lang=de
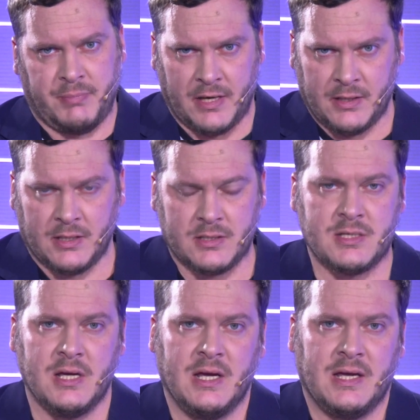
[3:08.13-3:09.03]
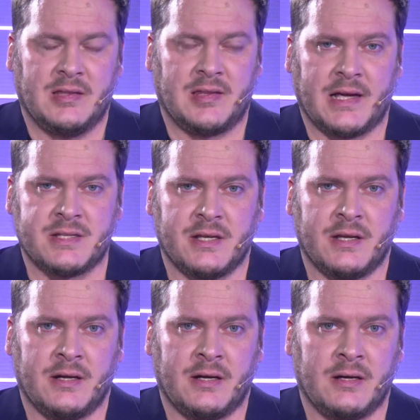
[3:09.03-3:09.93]
Bernhard hat drei
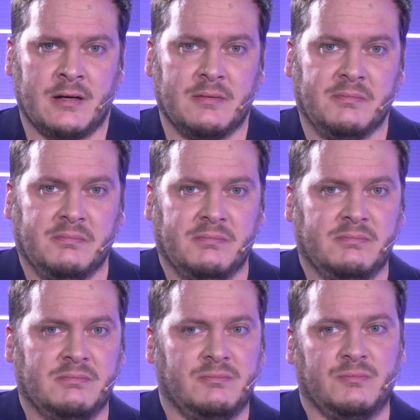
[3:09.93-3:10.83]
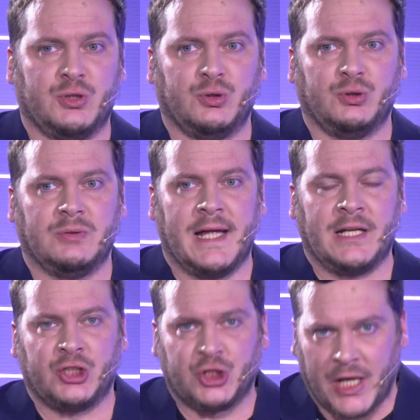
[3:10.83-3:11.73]
seiner
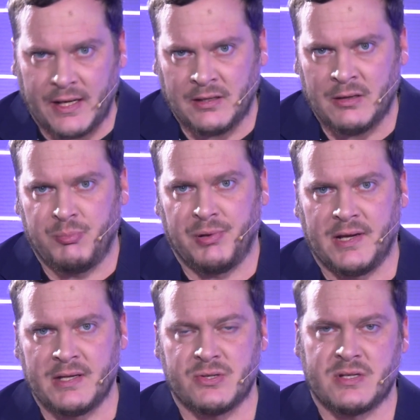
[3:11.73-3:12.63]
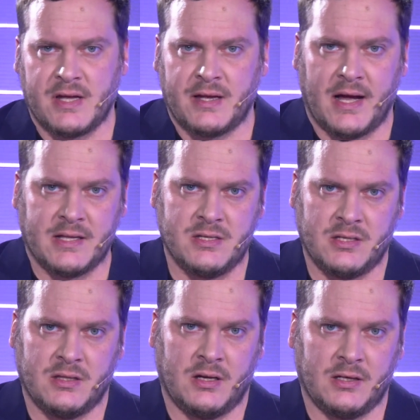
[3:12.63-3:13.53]
entscheidenden Plays oder seiner
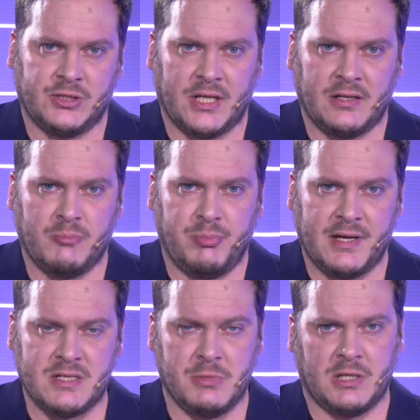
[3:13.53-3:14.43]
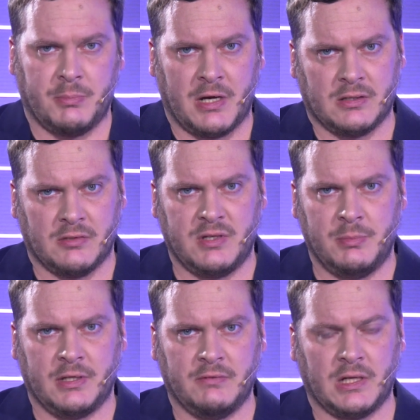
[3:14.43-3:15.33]
Ansicht nach entscheidenden Plays mitgebracht. Auf die
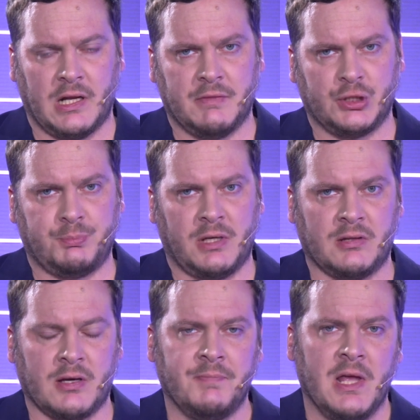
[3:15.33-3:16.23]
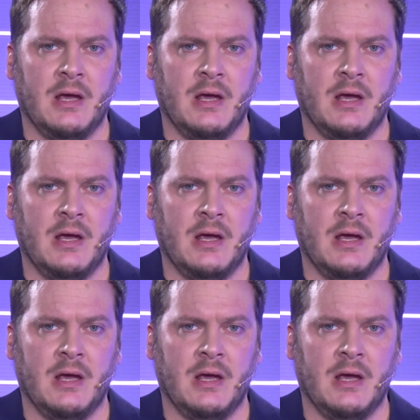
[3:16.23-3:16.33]
blicken wir ein klein wenig später.